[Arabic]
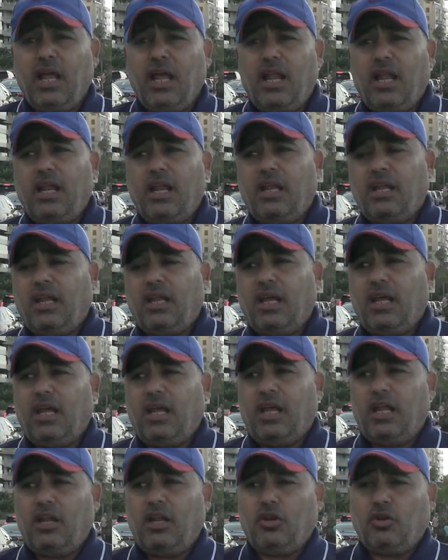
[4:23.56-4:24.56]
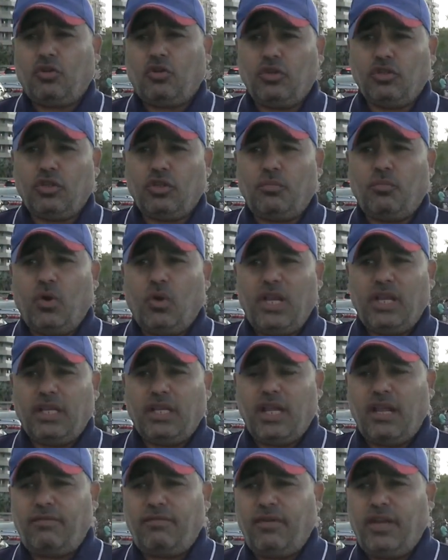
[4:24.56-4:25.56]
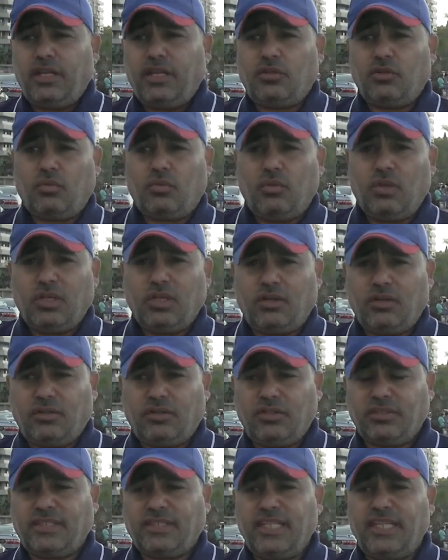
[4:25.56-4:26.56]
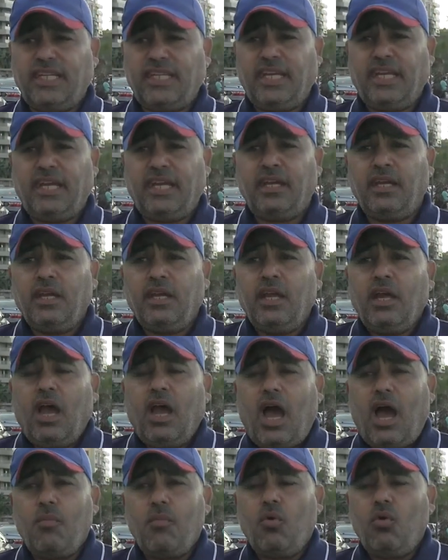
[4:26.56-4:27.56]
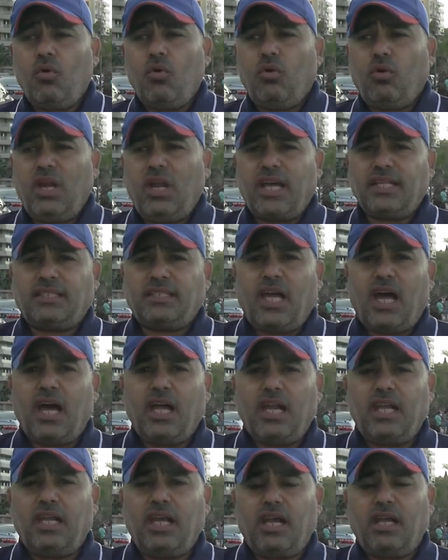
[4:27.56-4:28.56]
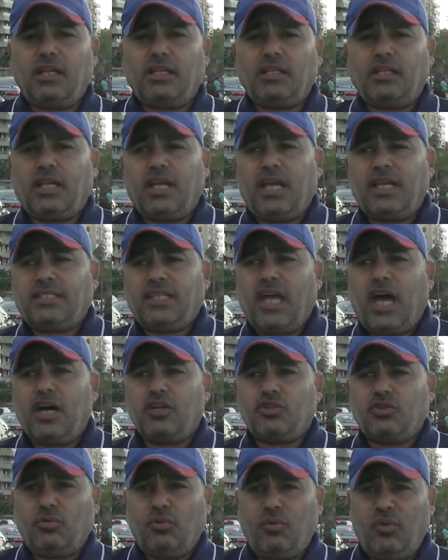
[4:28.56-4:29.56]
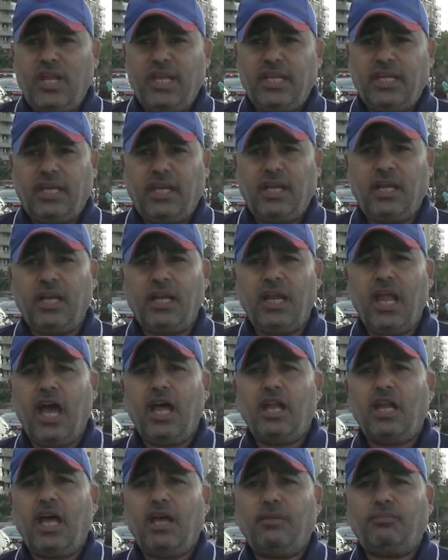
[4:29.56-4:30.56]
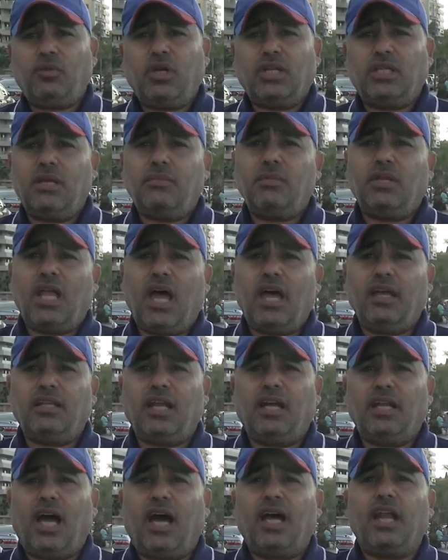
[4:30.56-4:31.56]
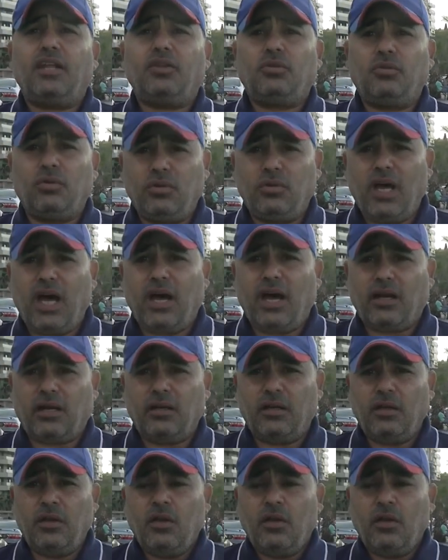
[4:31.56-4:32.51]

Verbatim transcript: الكتب والدفاتر والقرطسية عم يقولوا الأسعار هي أسعار جنونية لأنها بتعتمد أيضا على الدولار